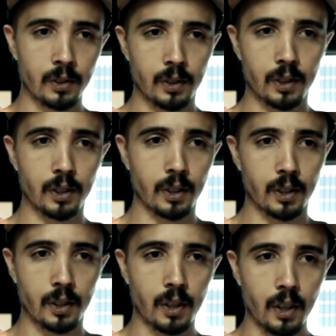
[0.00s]

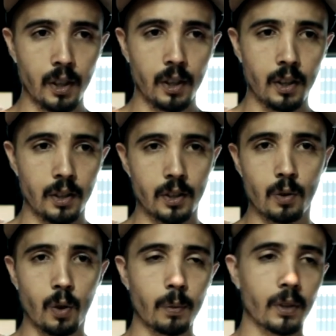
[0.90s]
de de
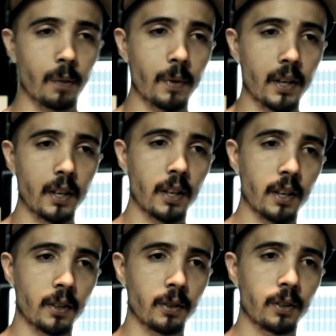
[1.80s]
como também,
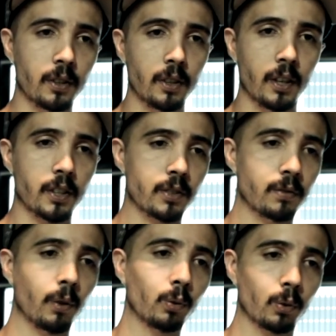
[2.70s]
né, eu, a gente
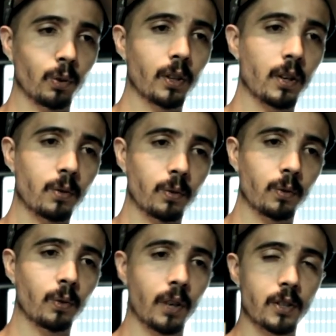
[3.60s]
voltou né, com
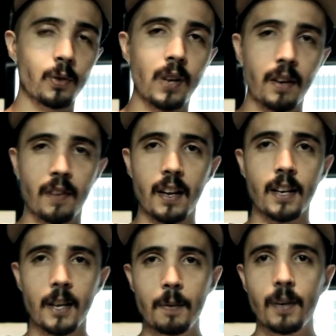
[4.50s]
o lance do Café
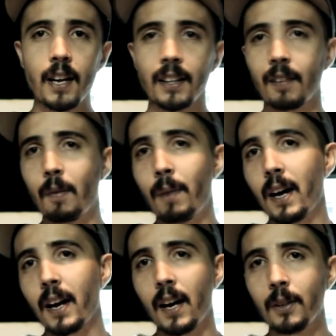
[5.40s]
Crime, né, que estava
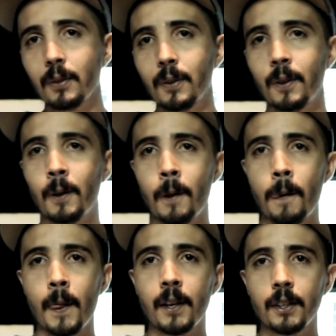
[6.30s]
parado.
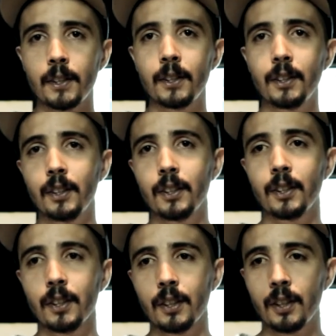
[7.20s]

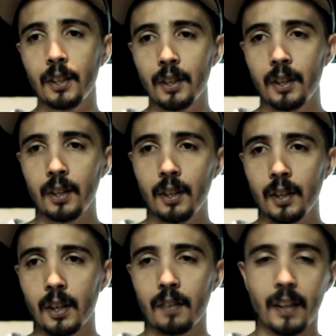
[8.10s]
E
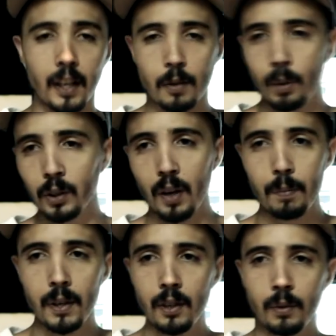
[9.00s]
na verdade eu botei uma
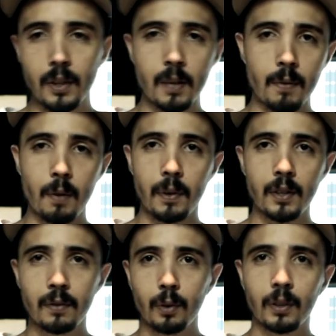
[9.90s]
pilha no Rick mesmo pra
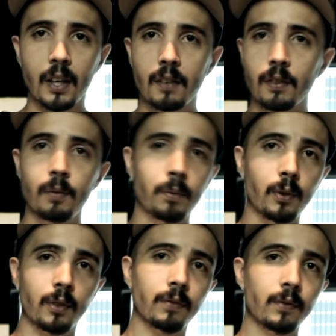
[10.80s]
gente voltar. Falou, pô,